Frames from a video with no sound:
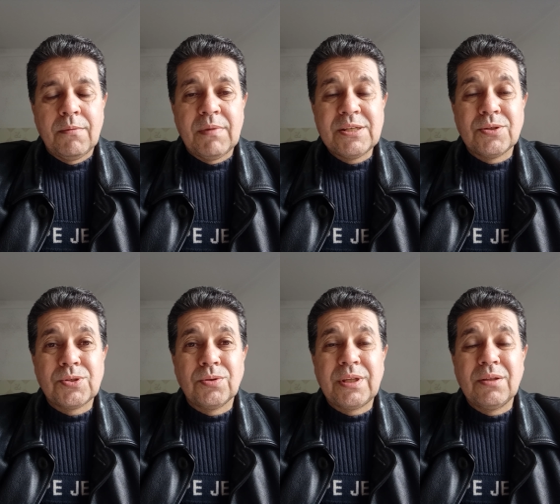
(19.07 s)
Mas eu
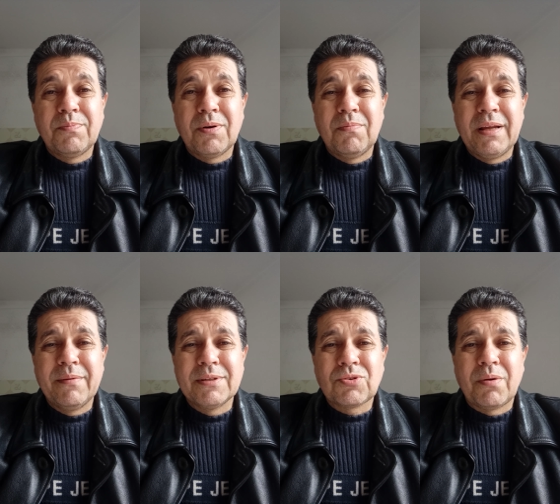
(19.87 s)
estou tendo
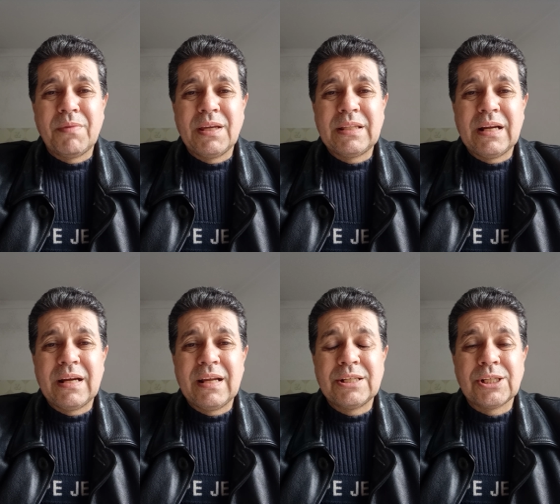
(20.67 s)
problemas com a minha
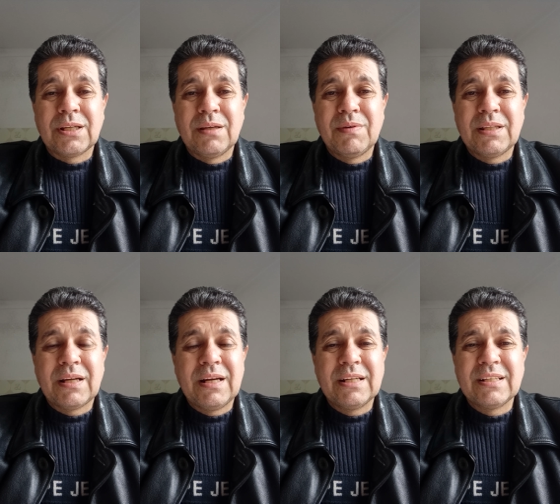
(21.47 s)
internet aqui. Minha
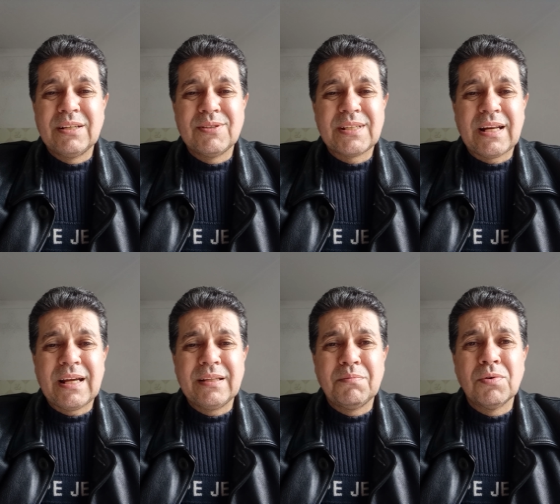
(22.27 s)
internet não está
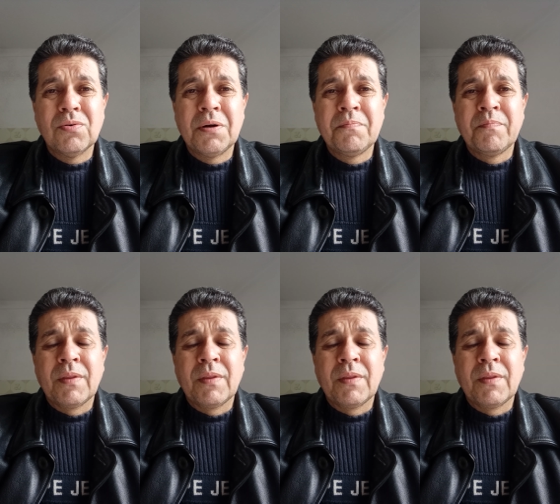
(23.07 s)
nada boa.